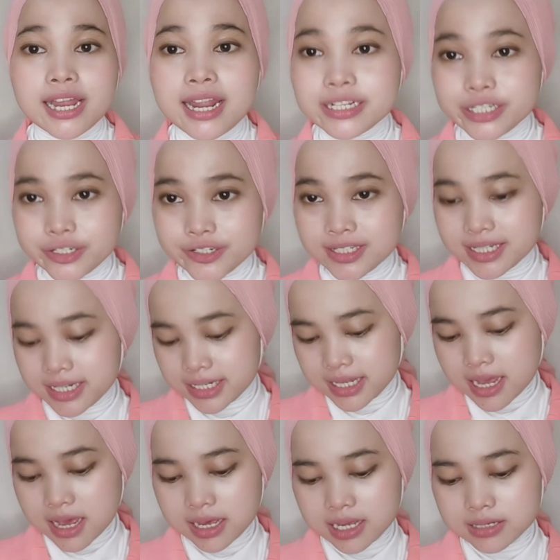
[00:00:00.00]
lanjut,
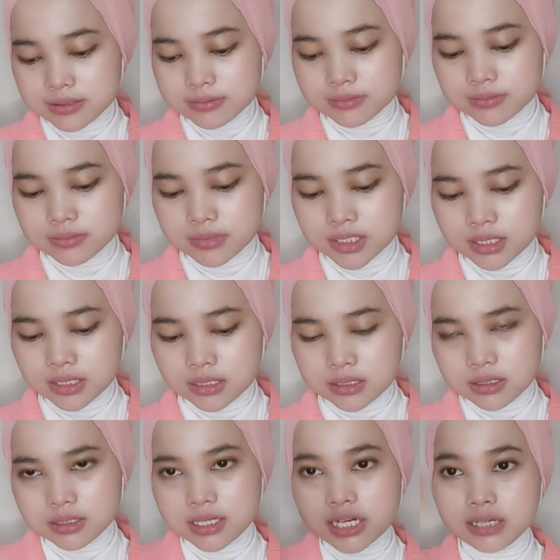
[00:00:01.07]
kita akan uh,
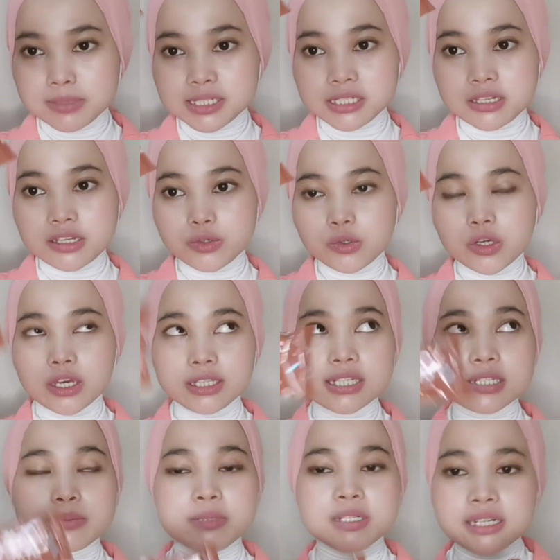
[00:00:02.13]
dari kemasannya dulu ya. Ini
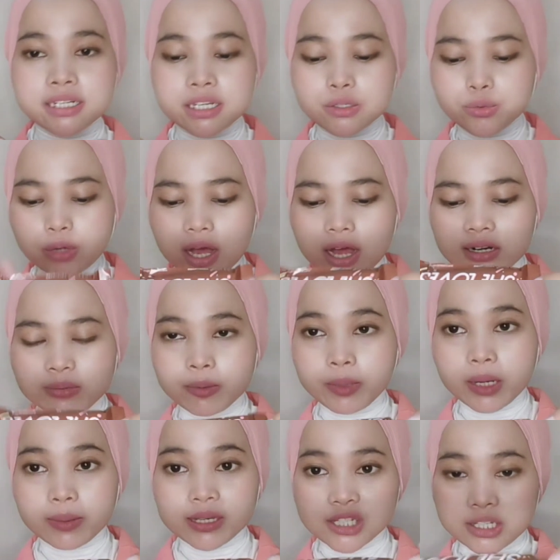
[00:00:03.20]
sebenarnya tuh ada
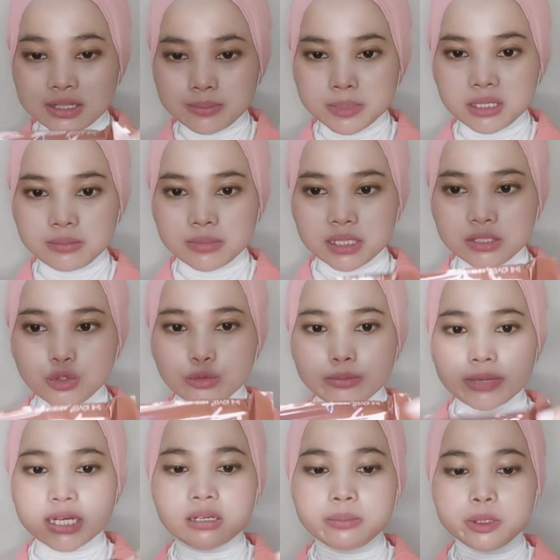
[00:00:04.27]
beberapa shade teman-teman,
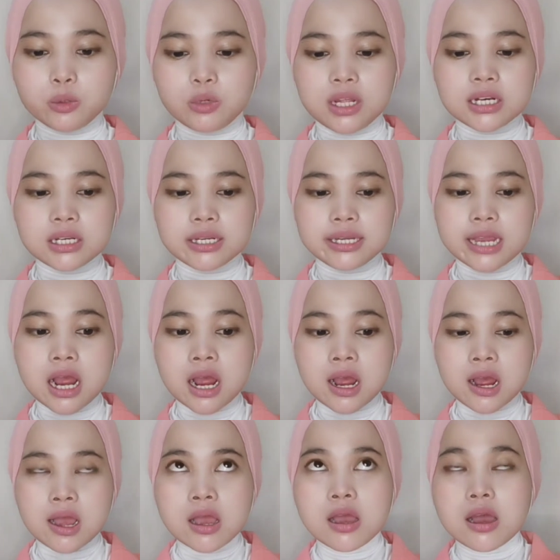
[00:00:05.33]
cuman kebetulan
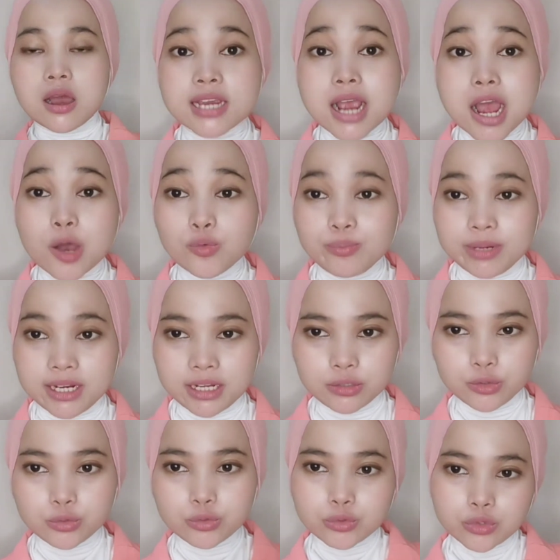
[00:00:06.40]
yang yang aku pilih
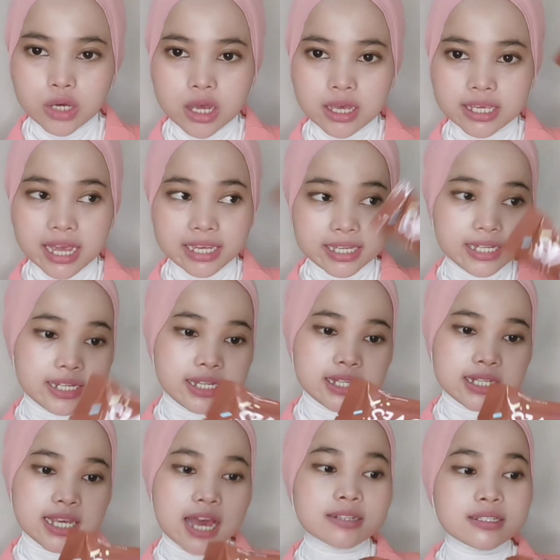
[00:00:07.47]
tuh yang
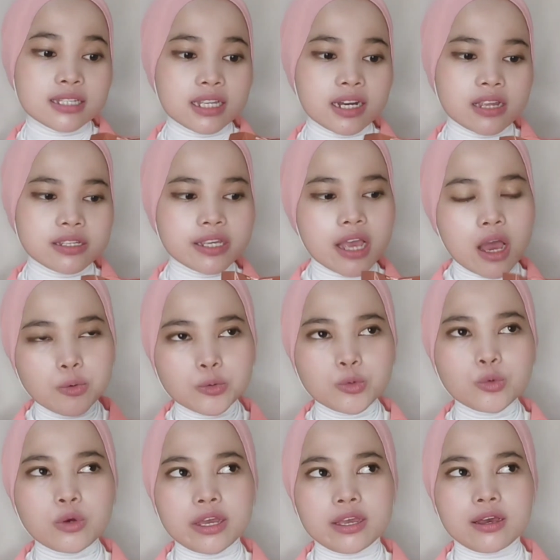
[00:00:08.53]
ini, yang sekiranya aku
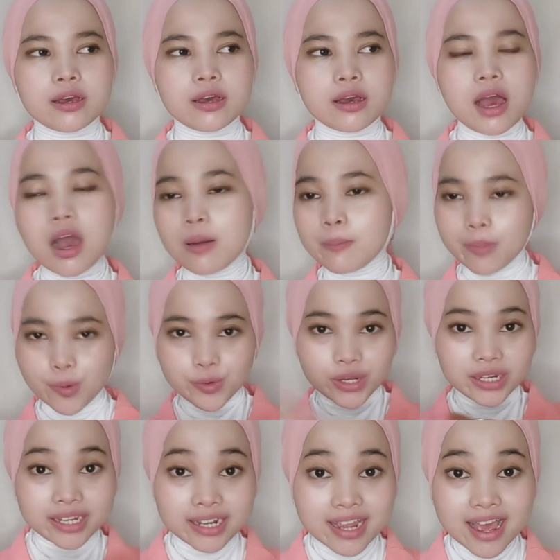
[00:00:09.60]
tuh kayak ah mau
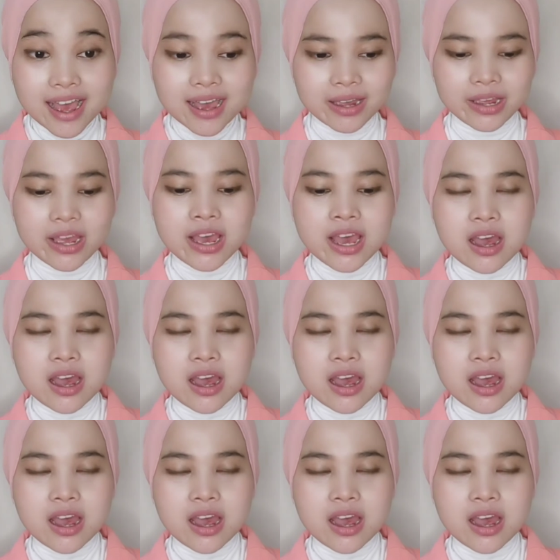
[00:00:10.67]
yang ini ah kayak